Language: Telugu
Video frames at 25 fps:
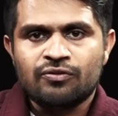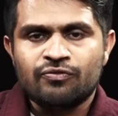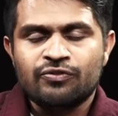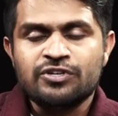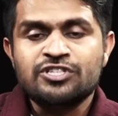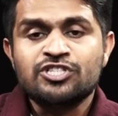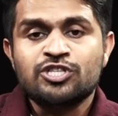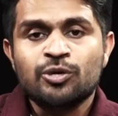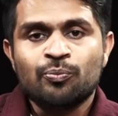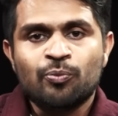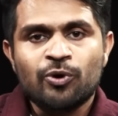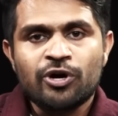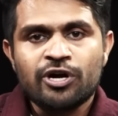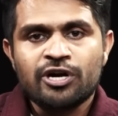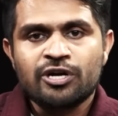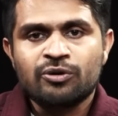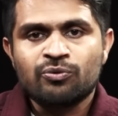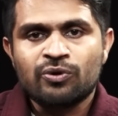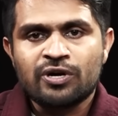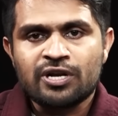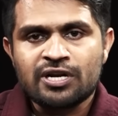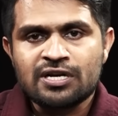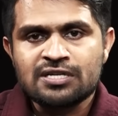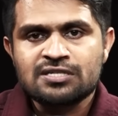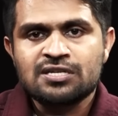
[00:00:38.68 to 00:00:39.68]

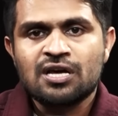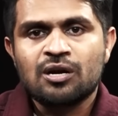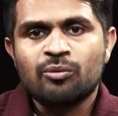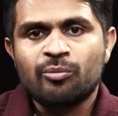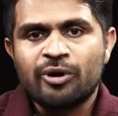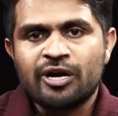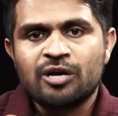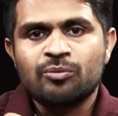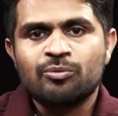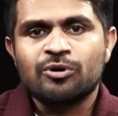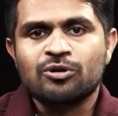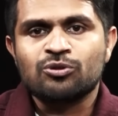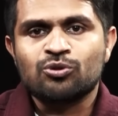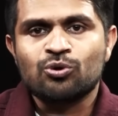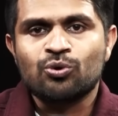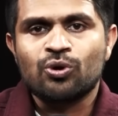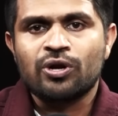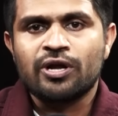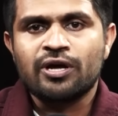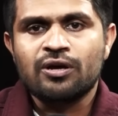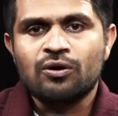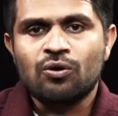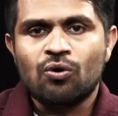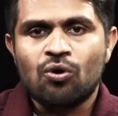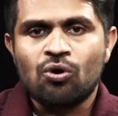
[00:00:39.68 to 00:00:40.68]
వెస్తిపోయేటువంటి నిజాలు బయటపడుతూ
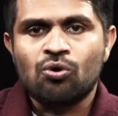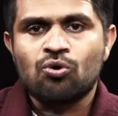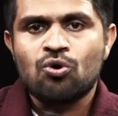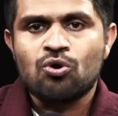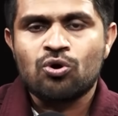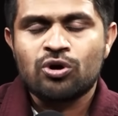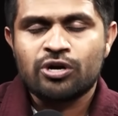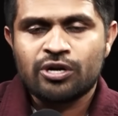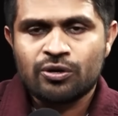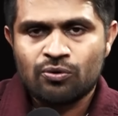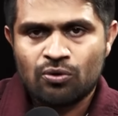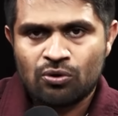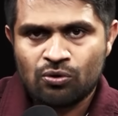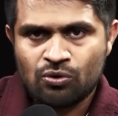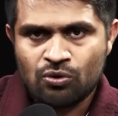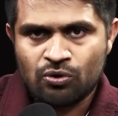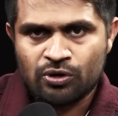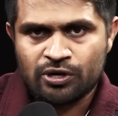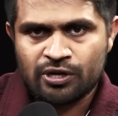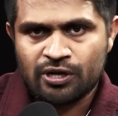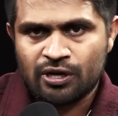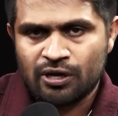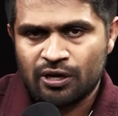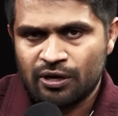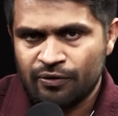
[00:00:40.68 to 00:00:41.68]
ఉన్నాయి ఒక్కొక్కటి
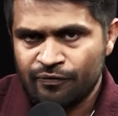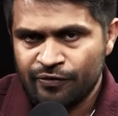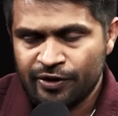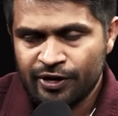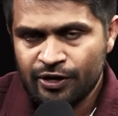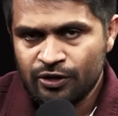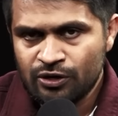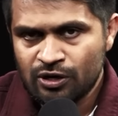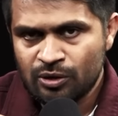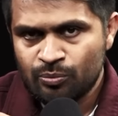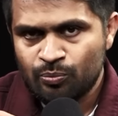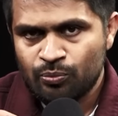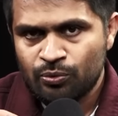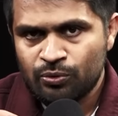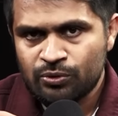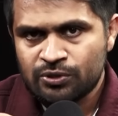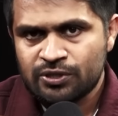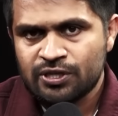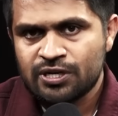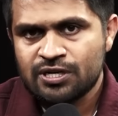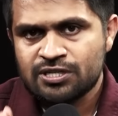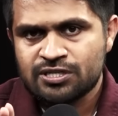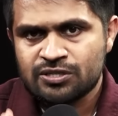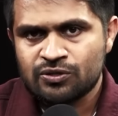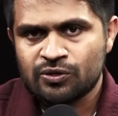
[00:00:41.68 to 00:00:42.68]
ఒక్కొక్కటి ఈ వీడియోని
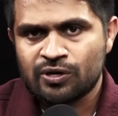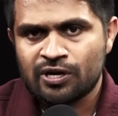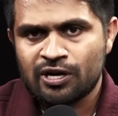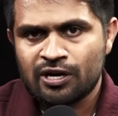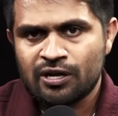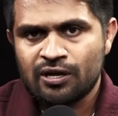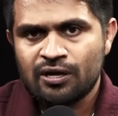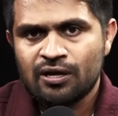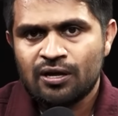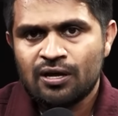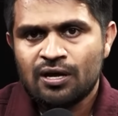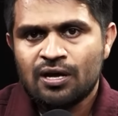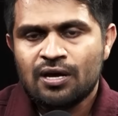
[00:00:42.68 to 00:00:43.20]
పూర్తిగా చూడండి